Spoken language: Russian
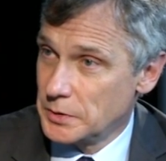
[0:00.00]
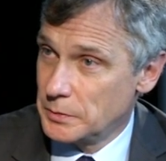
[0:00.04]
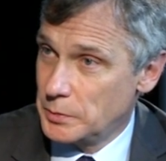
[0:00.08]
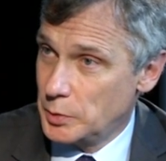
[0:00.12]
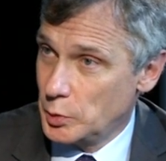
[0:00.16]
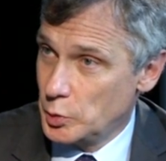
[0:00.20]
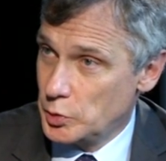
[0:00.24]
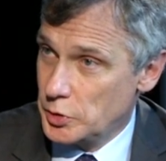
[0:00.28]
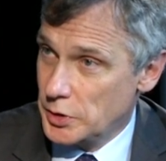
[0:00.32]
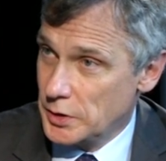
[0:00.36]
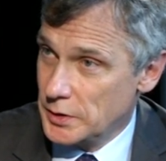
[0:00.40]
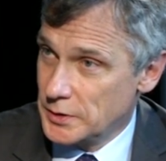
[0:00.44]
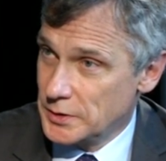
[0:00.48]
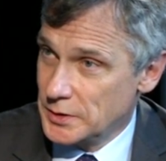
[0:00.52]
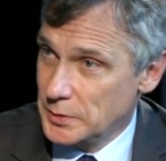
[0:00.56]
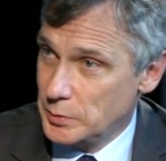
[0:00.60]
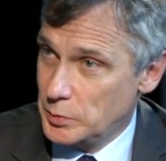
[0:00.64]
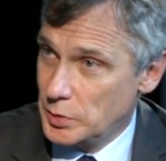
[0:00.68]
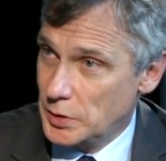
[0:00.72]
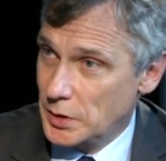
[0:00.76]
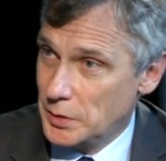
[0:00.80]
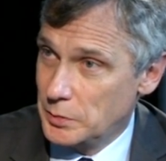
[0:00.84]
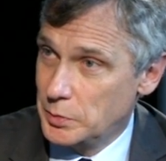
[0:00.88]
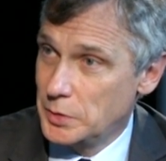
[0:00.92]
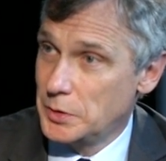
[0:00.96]
получается, был.
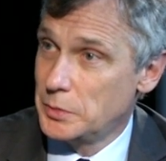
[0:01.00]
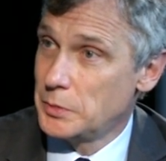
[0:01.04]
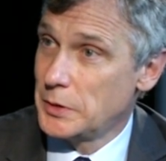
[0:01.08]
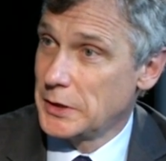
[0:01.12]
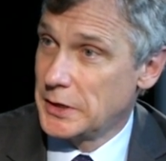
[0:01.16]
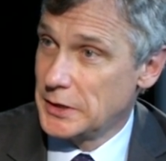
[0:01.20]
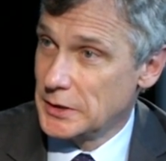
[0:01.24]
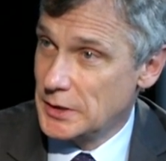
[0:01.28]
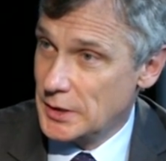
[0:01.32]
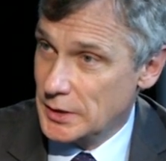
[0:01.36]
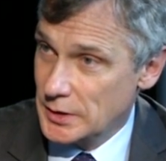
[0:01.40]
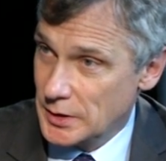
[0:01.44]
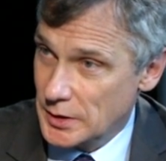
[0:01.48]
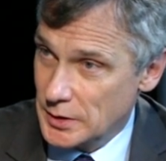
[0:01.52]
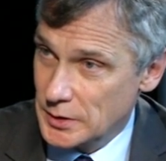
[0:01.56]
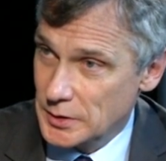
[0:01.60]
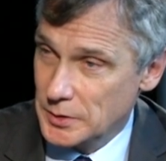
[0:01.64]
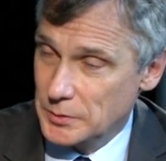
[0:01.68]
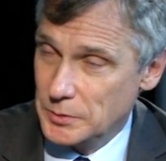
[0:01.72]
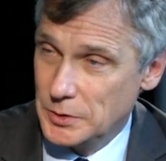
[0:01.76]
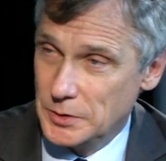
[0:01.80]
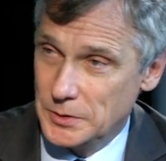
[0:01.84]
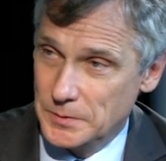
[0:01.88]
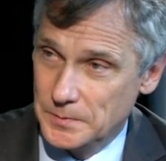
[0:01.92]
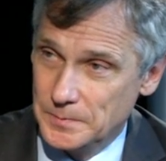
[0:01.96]
Да, был, был
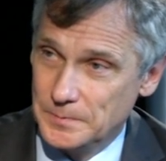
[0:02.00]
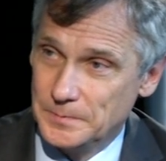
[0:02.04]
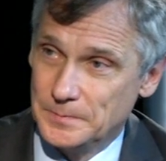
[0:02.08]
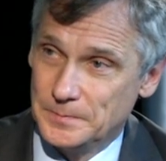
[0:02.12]
македонцем.